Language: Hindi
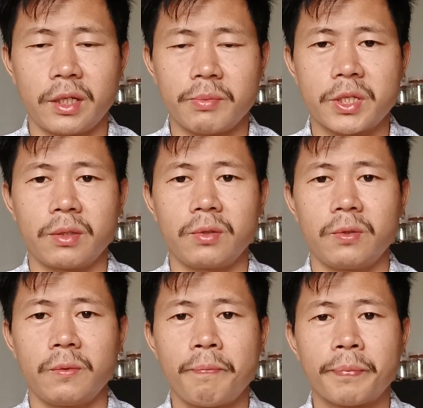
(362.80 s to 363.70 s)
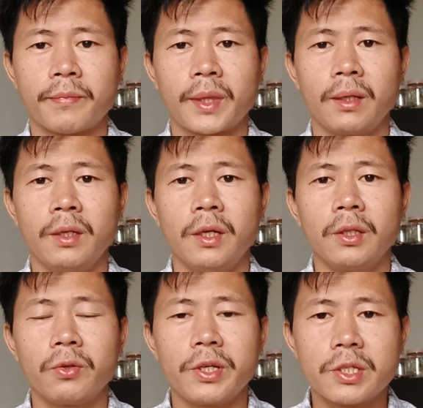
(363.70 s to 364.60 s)
सकता है करप्शन को
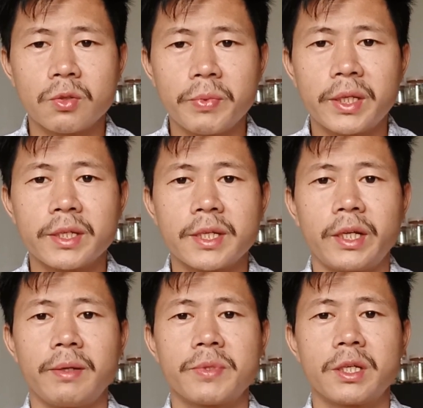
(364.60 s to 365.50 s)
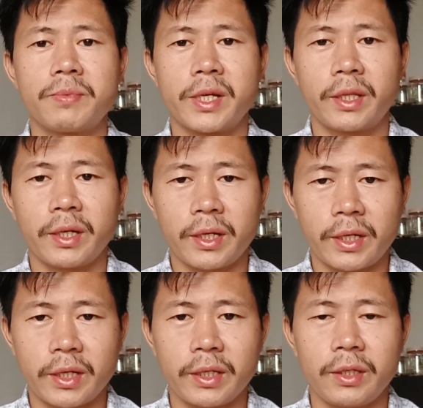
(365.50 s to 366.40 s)
तो इस उम्मीद के साथ हम सब जनता
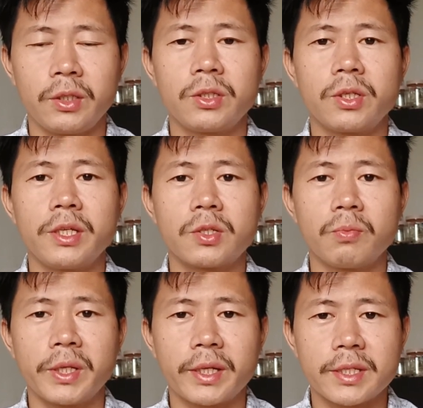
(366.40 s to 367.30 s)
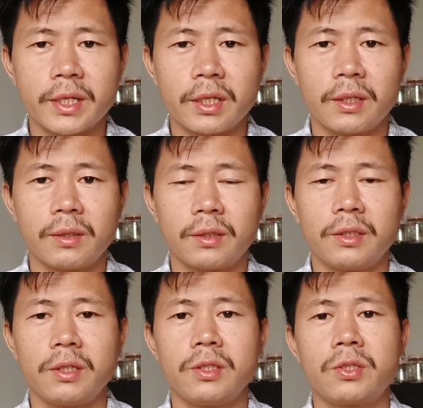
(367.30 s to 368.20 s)
खड़ा है इस उम्मीद के साथ
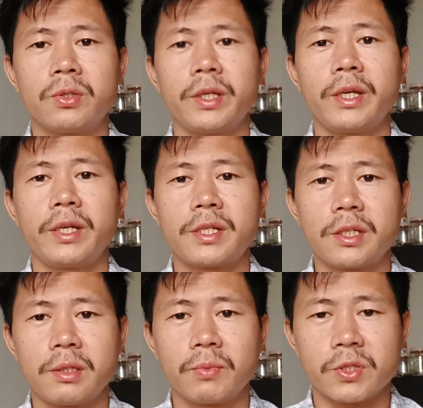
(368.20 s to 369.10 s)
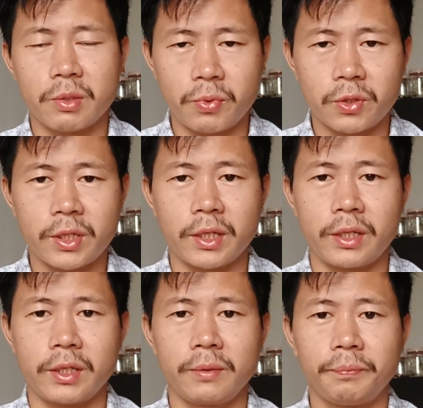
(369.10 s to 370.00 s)
जो ए टीम को सपोर्ट
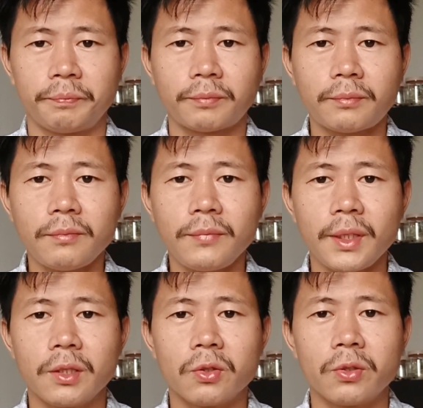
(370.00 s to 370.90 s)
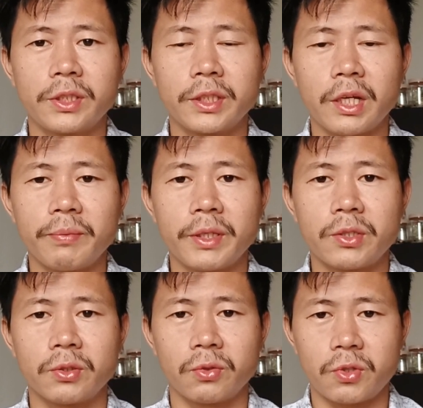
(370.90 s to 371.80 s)
कर रहा है तो जितना
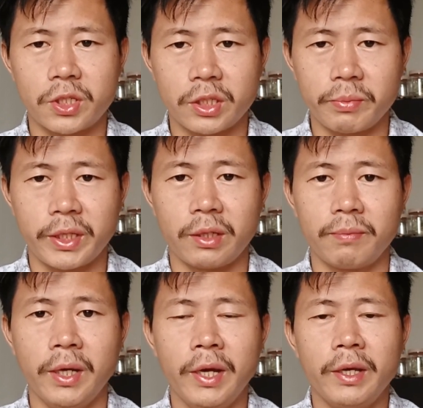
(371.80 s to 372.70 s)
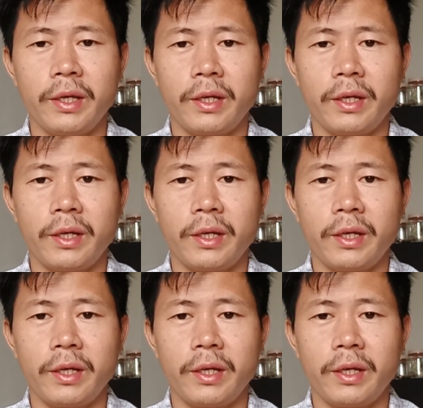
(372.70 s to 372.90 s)
भी जो तो कोशितर मैडम